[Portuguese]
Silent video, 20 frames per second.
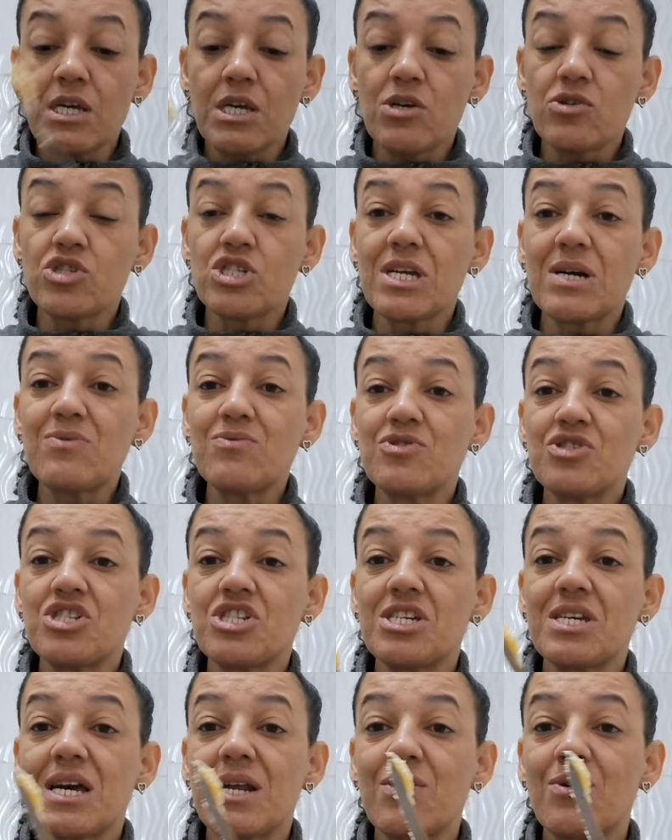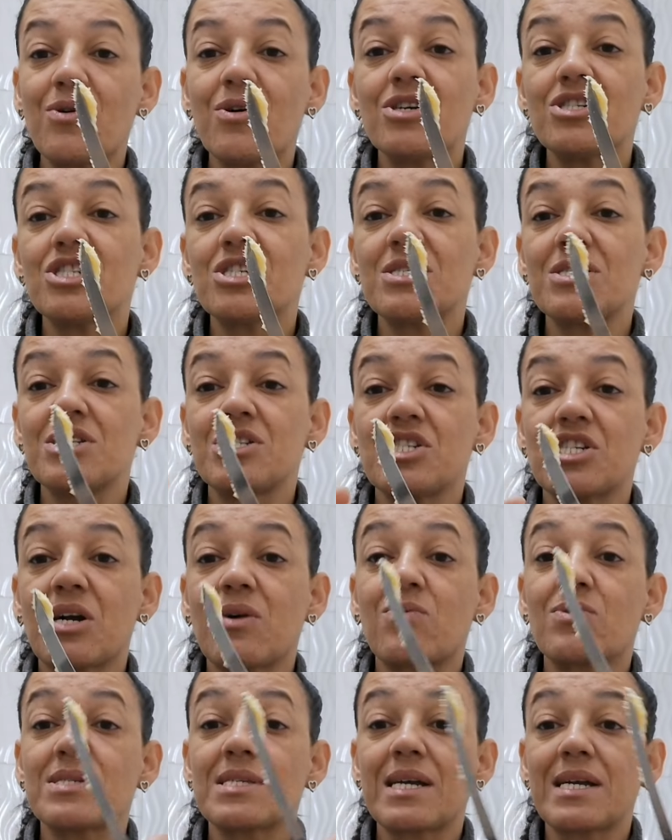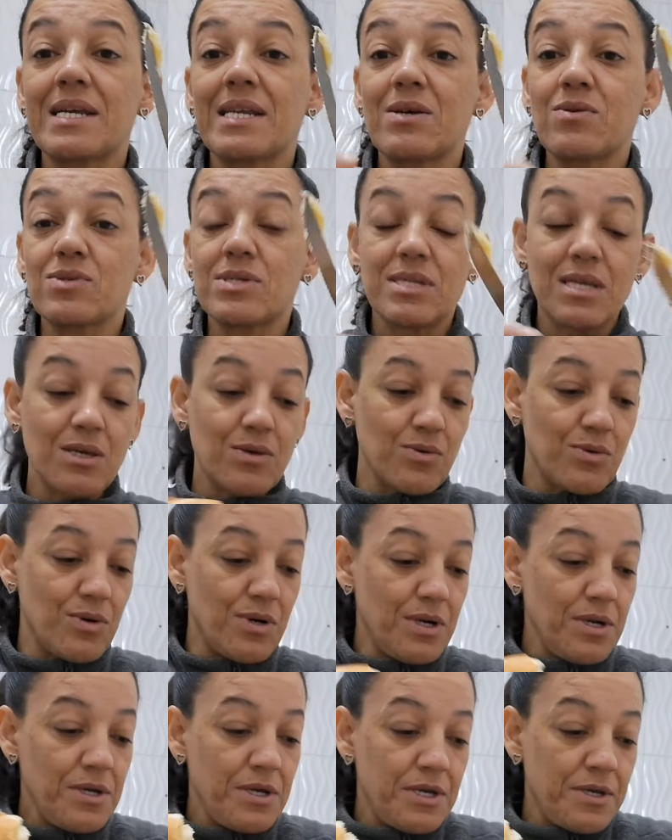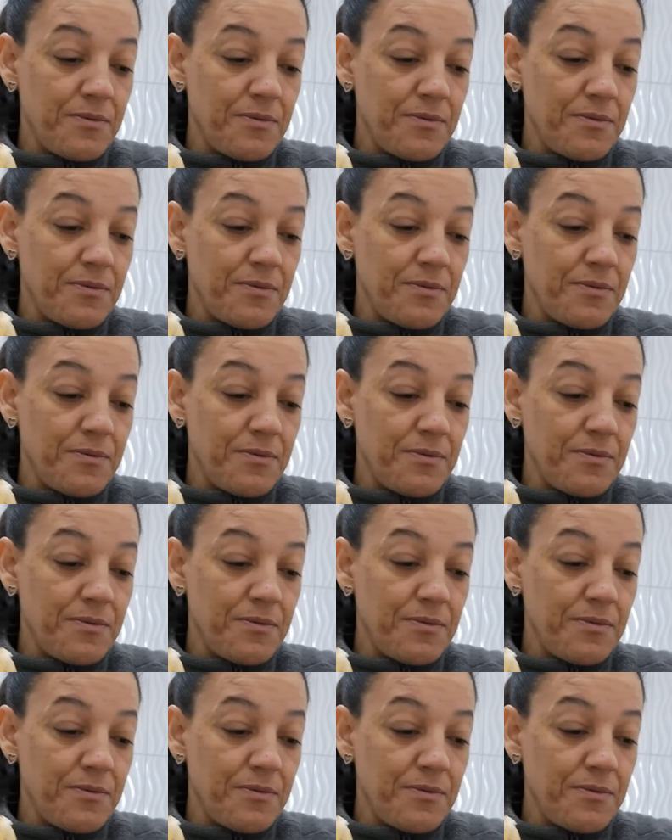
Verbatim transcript: Eu já ungi a loja, já consagrei ao Senhor.